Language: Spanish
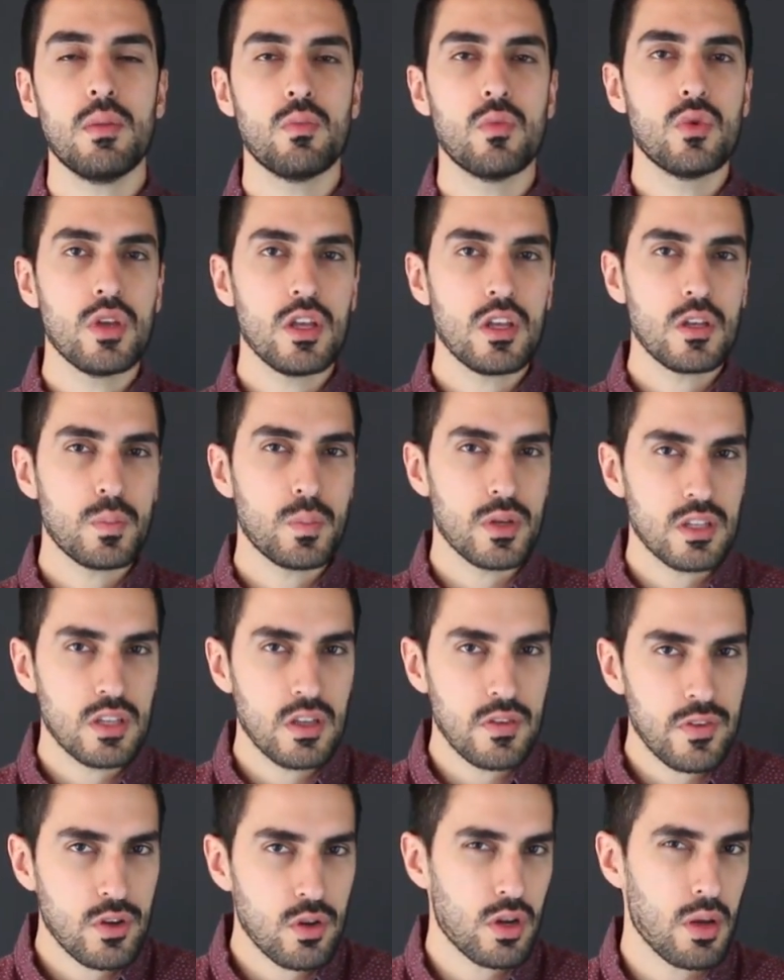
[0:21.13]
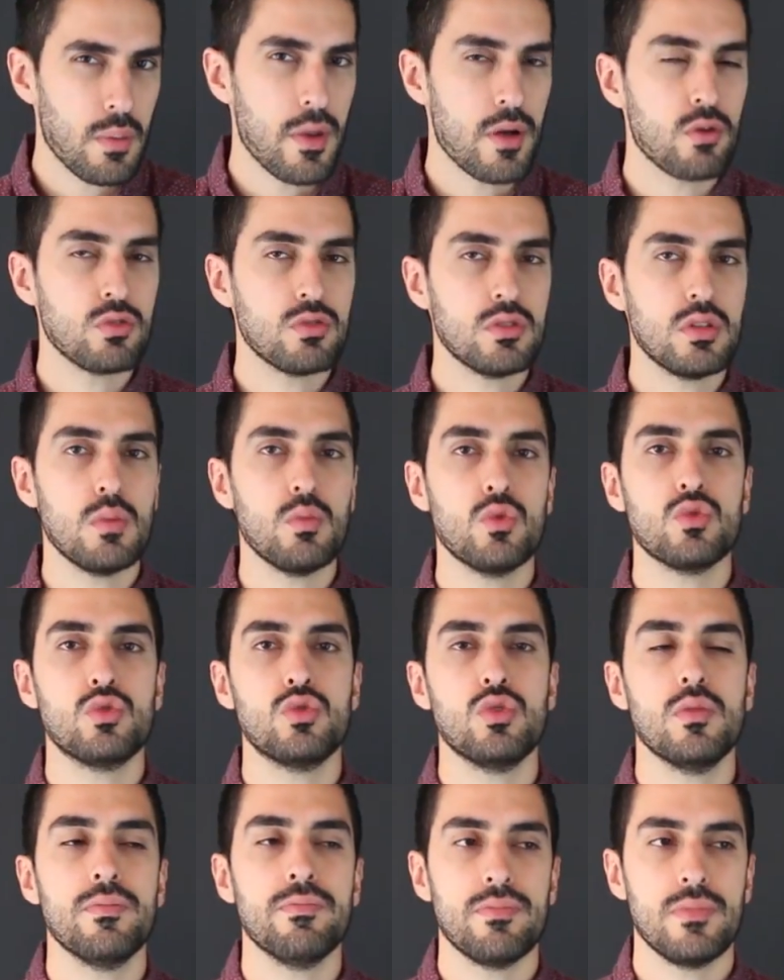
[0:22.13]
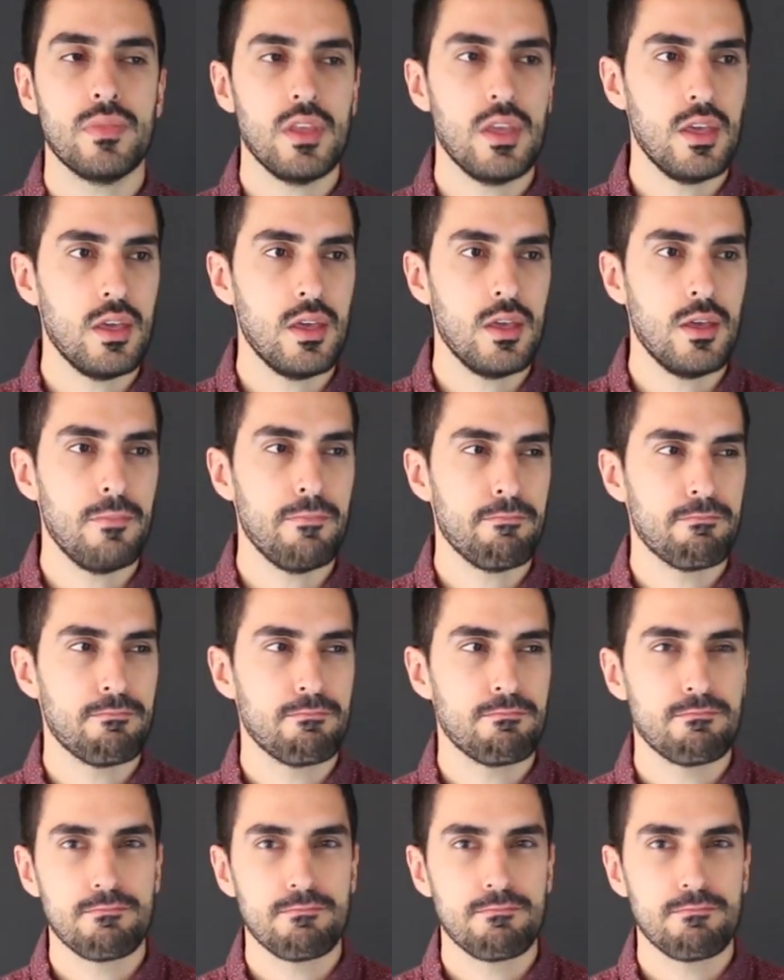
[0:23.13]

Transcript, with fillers: muy específico que me gusta mucho y